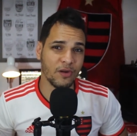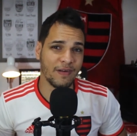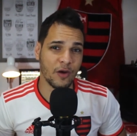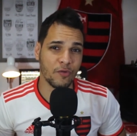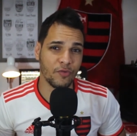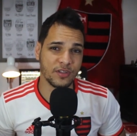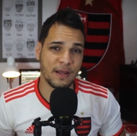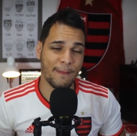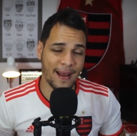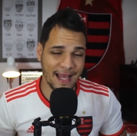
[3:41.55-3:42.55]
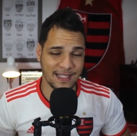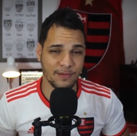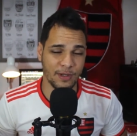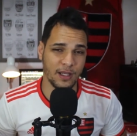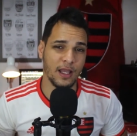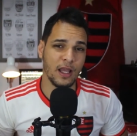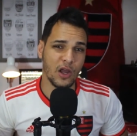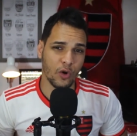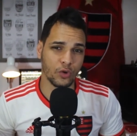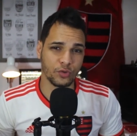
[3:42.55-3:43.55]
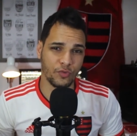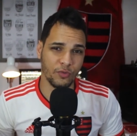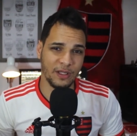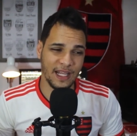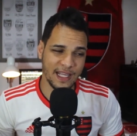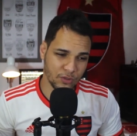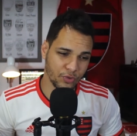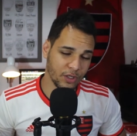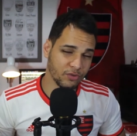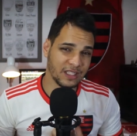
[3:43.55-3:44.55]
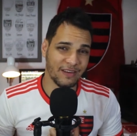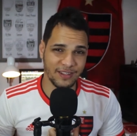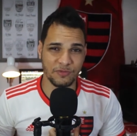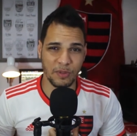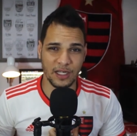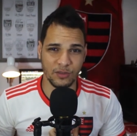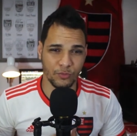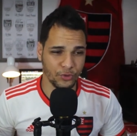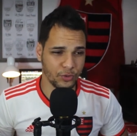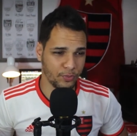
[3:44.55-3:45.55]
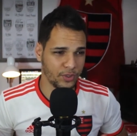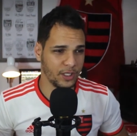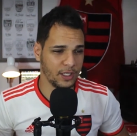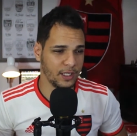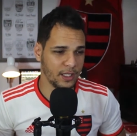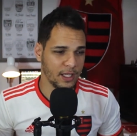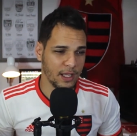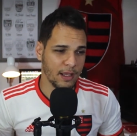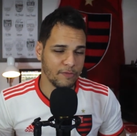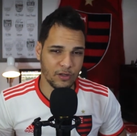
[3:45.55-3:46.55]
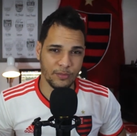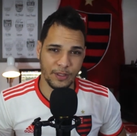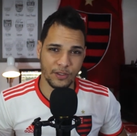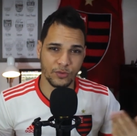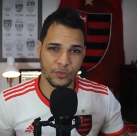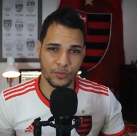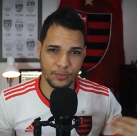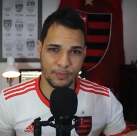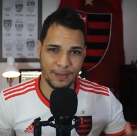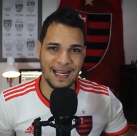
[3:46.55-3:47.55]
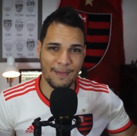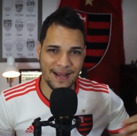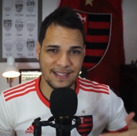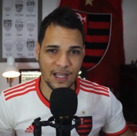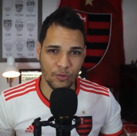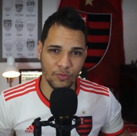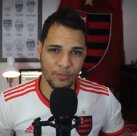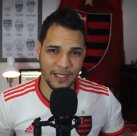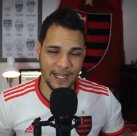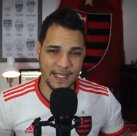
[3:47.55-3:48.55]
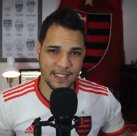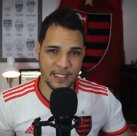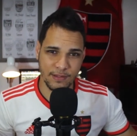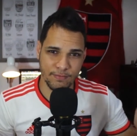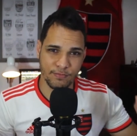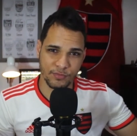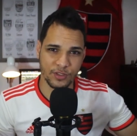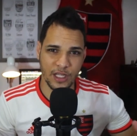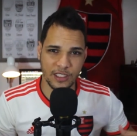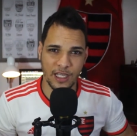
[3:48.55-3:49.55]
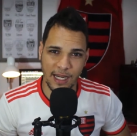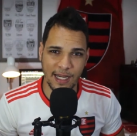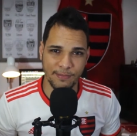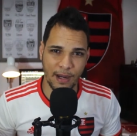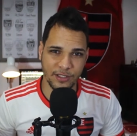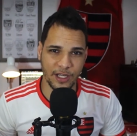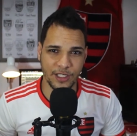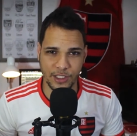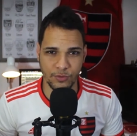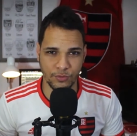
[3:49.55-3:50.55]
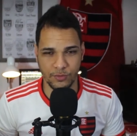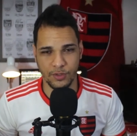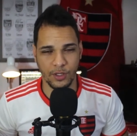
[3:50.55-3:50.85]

não vai com força máxima contra o Fluminense, o que eu tava esperando muito, porque, né, Flamengo para amassar o Fluminense e deixar ele lá debaixo quietinho um